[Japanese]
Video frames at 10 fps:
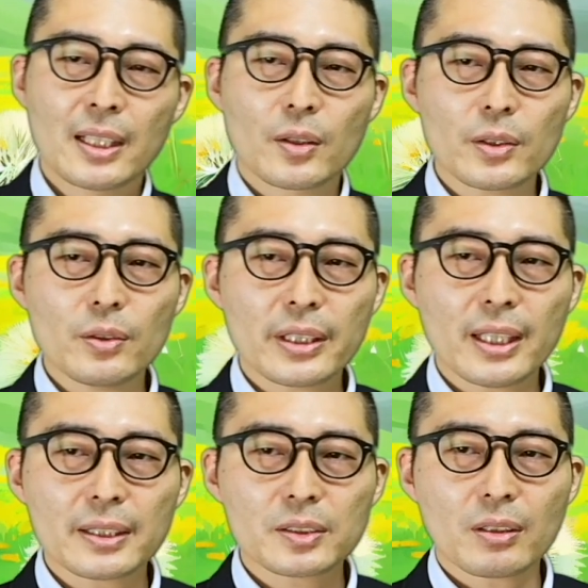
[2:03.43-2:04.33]
雇用契
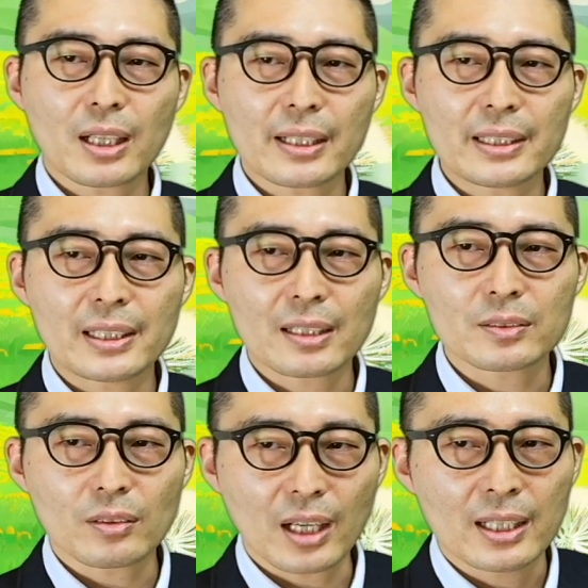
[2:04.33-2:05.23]
約書が鍵になる
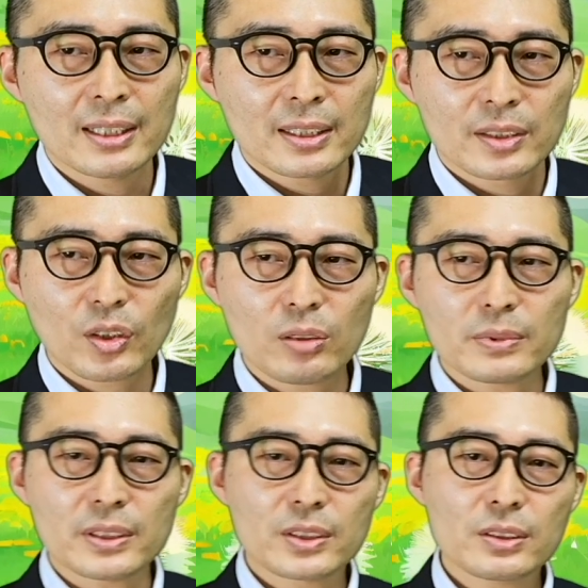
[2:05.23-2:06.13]
のか、業
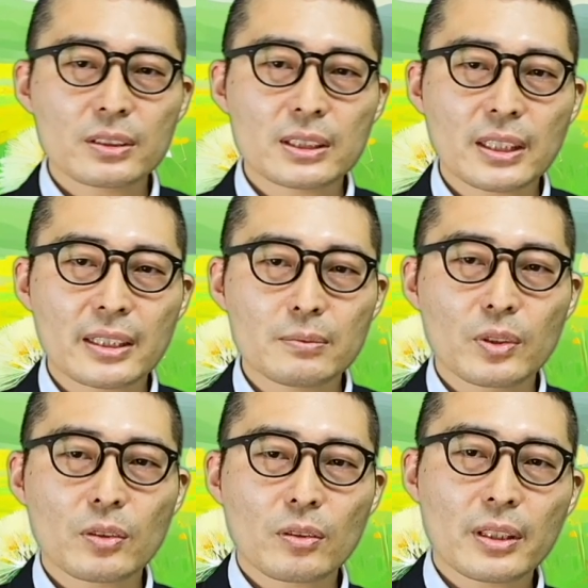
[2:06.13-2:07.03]
務に従事している
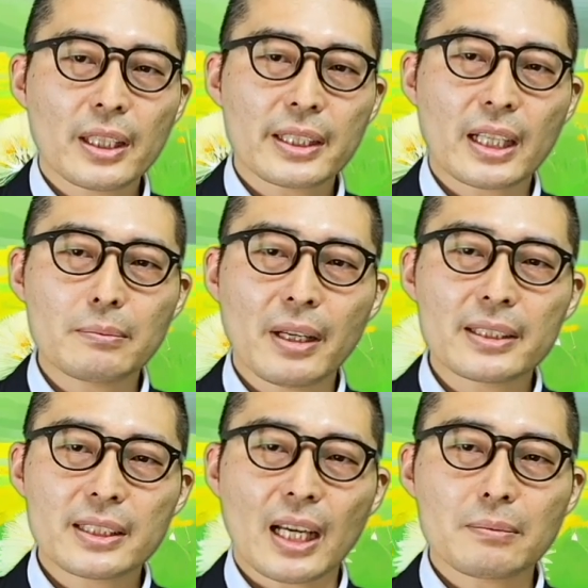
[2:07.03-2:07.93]
ものの定義がいま
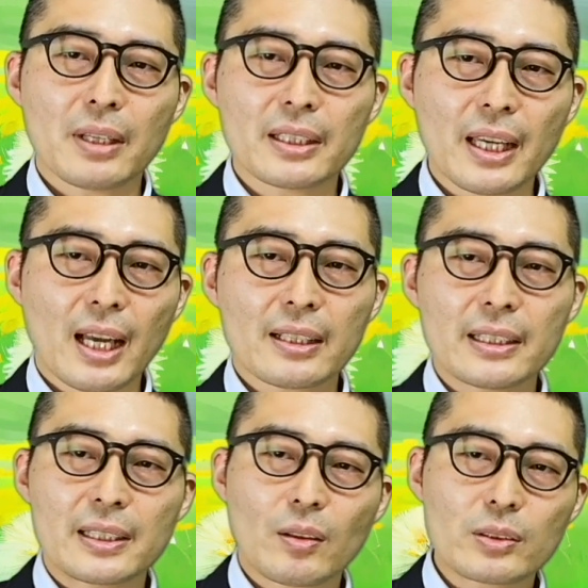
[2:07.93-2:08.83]
いち曖昧ではっ
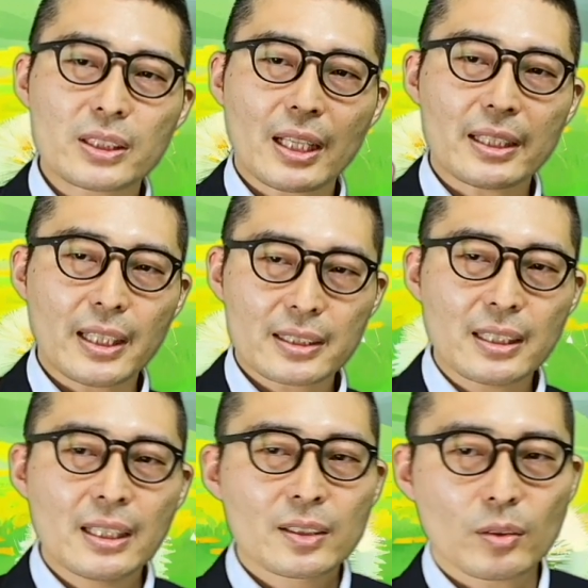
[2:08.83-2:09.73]
きりとしたいで
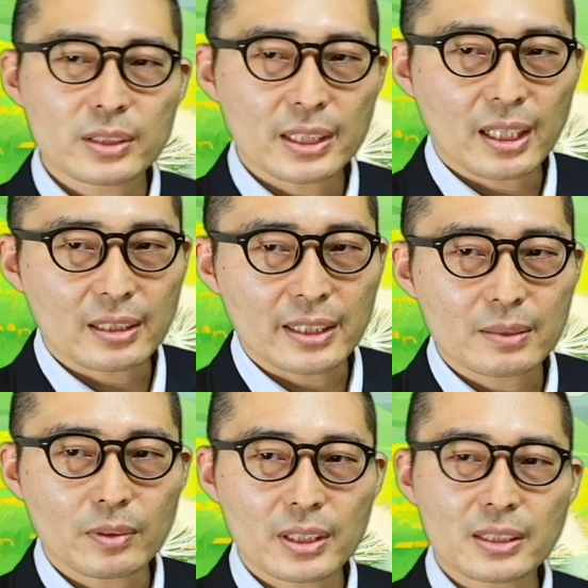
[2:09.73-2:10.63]
す。トンチンカンな
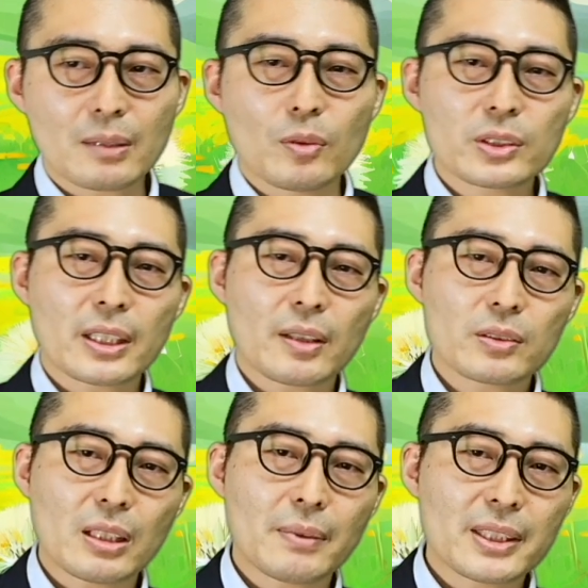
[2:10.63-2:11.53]
質問でしたら申し訳
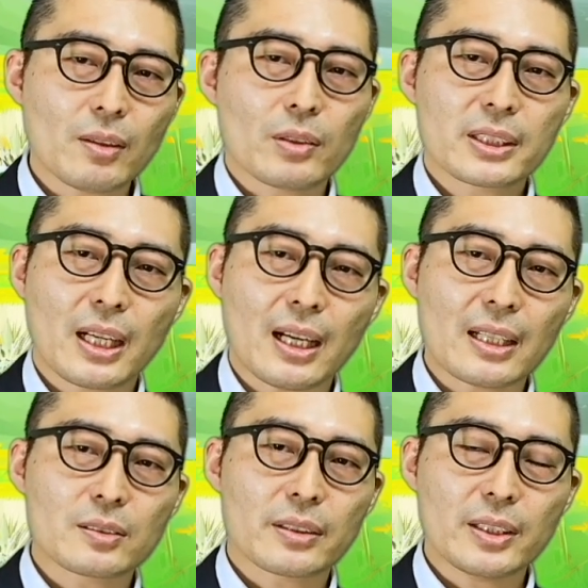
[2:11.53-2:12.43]
ございません。お時間があ
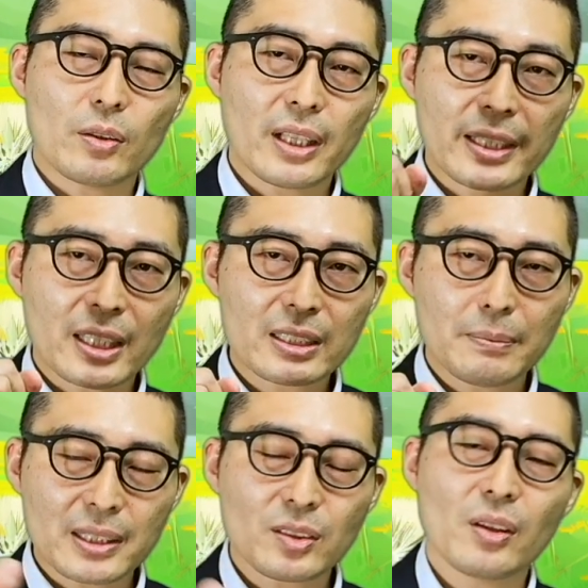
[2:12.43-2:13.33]
る時にお願いいたし
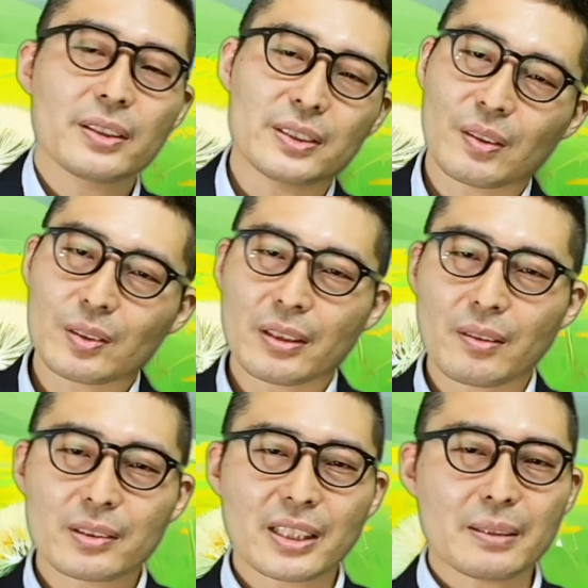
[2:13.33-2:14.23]
ます。ということで
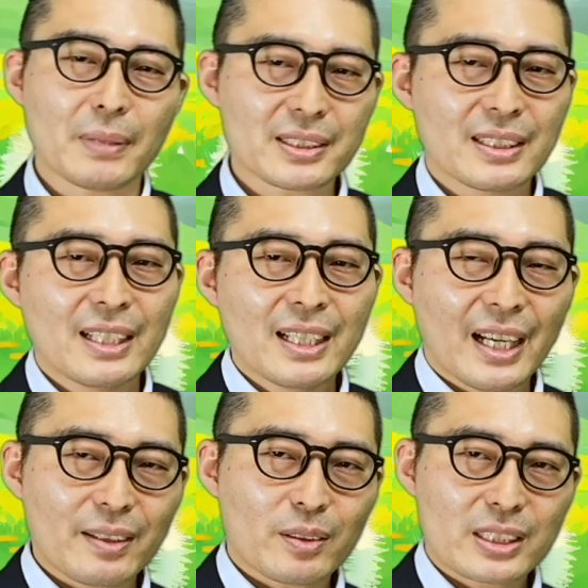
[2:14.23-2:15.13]
ございます。
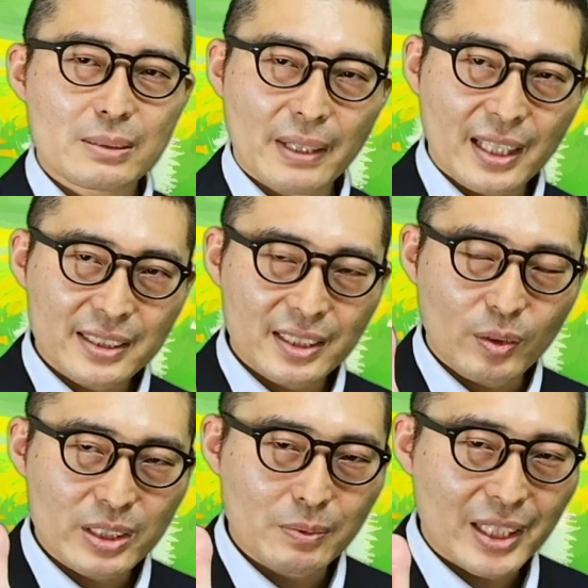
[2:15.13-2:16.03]
はい、これ素晴らしい
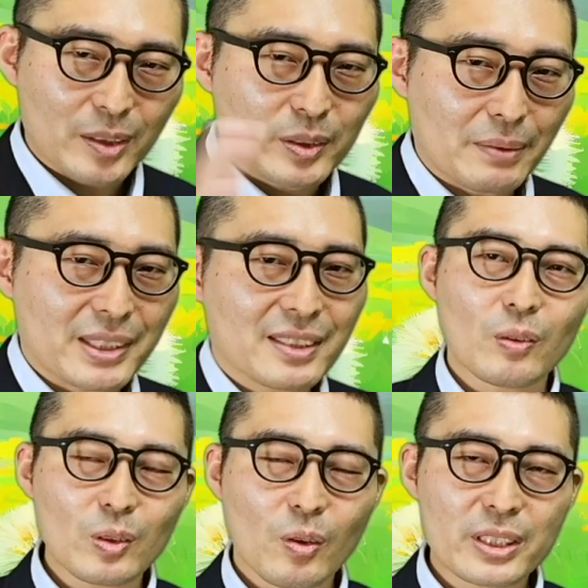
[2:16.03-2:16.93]
ご質問ありがとうございます。
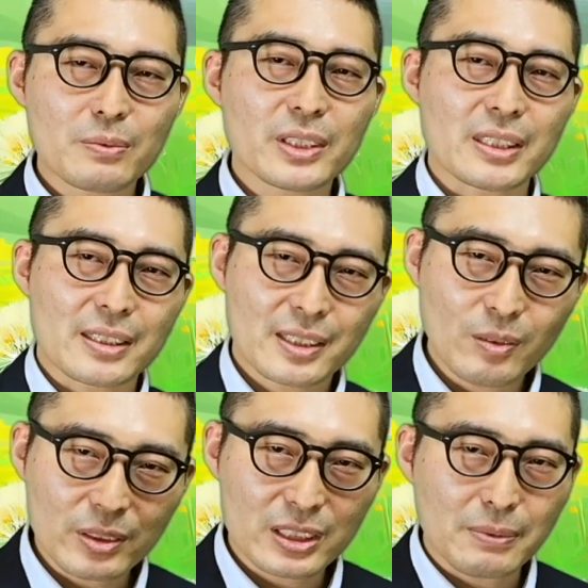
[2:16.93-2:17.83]
このご質問ですね、す
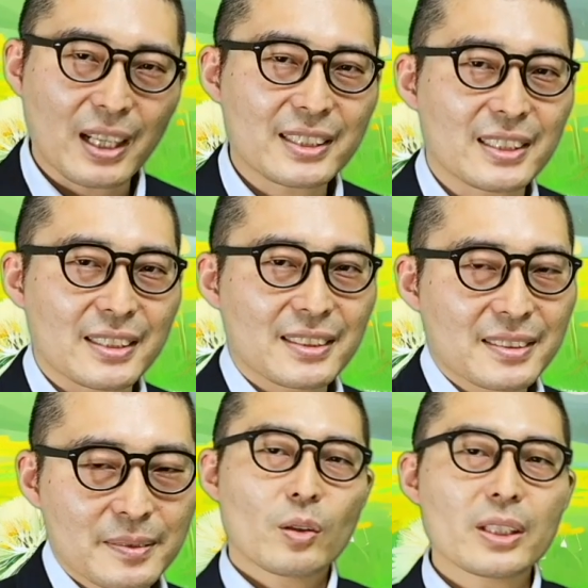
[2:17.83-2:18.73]
ごく素晴らしいです。
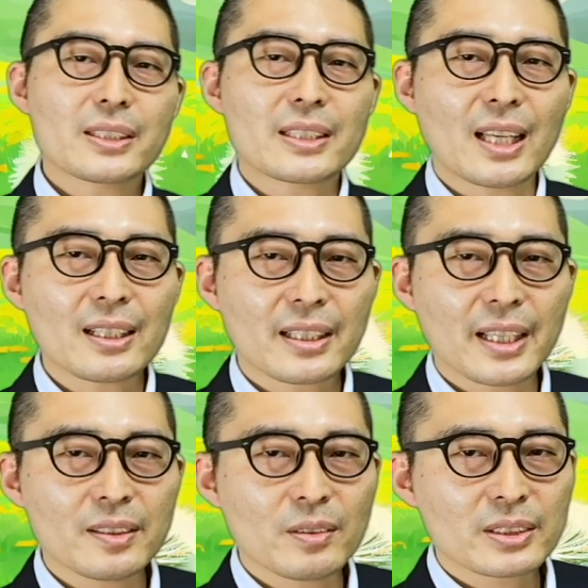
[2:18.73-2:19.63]
これですね、宅
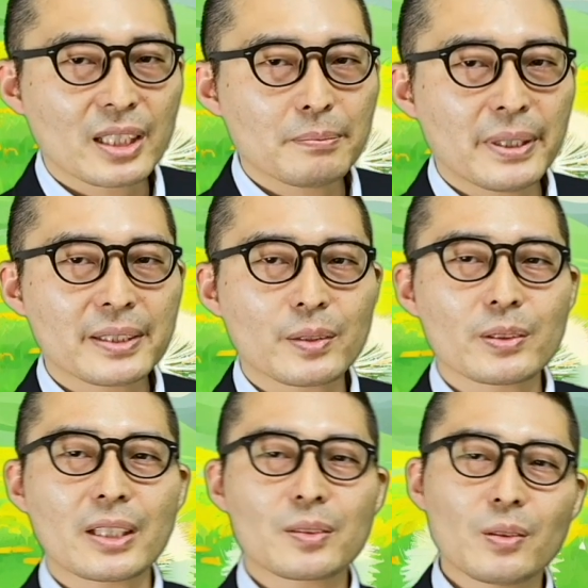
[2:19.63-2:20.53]
建の試験勉強
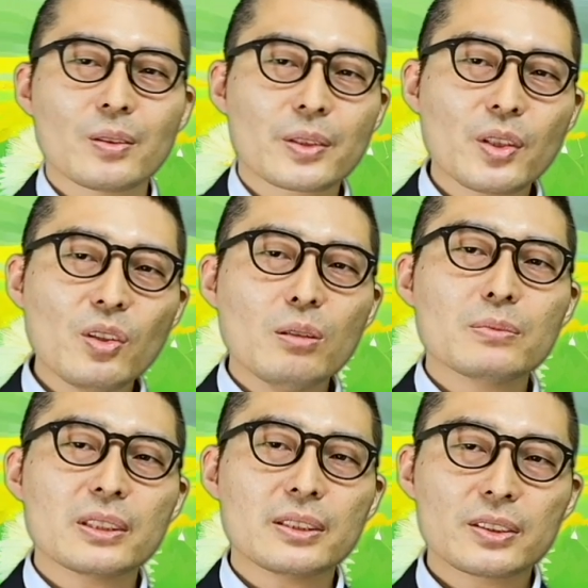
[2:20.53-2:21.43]
だと、業
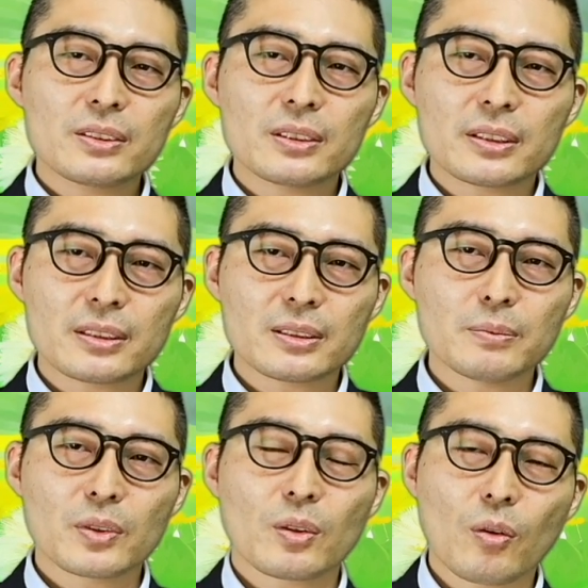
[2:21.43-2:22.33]
務に従事する
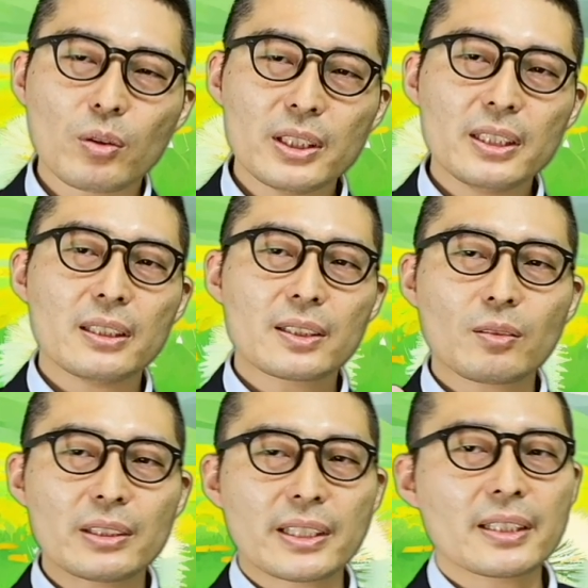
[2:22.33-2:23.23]
者5人に1
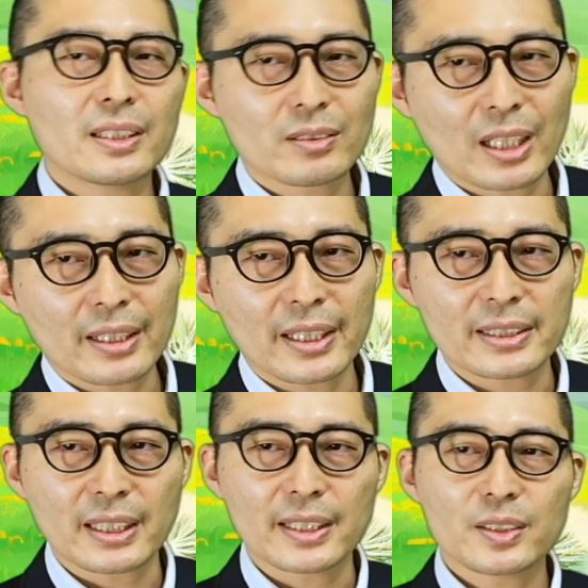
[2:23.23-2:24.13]
人1000人の宅建
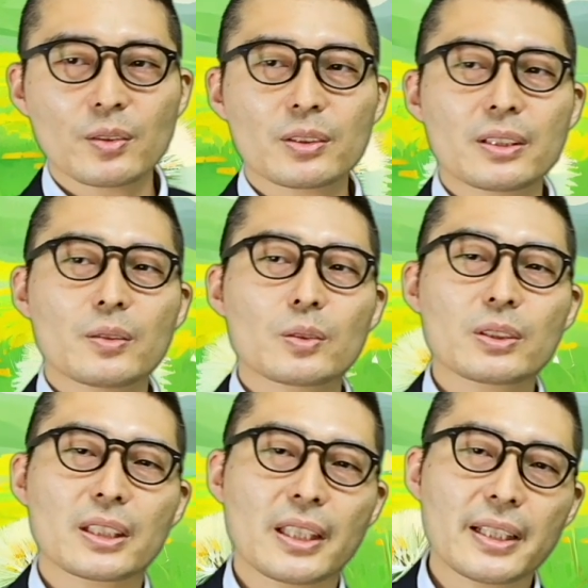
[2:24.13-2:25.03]
士が必要っていうこと
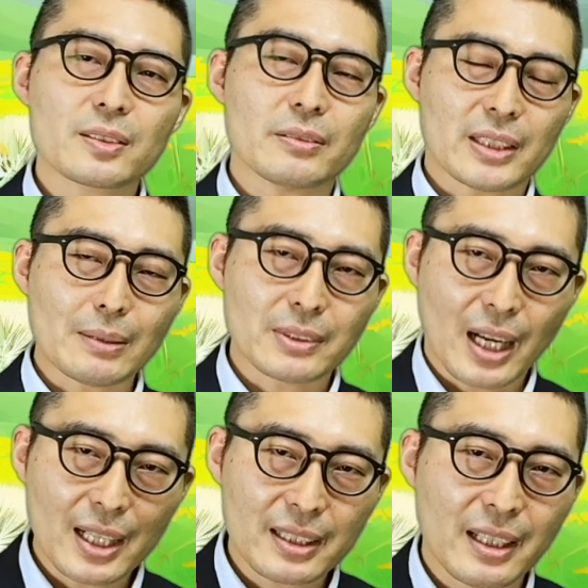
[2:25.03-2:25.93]
しかテキストには多分
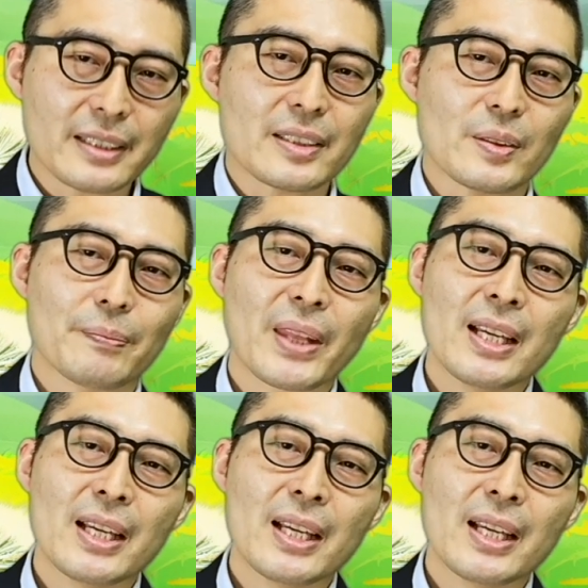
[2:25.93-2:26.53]
書かれてないんですよ。